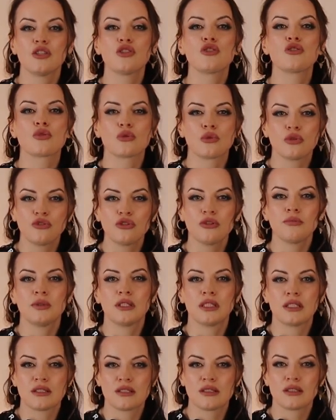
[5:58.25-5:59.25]
и срочной
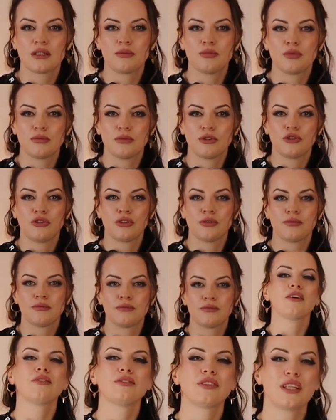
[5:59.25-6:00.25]
медицинской помощи?
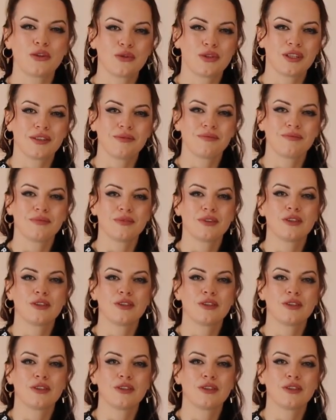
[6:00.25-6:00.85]
Второе.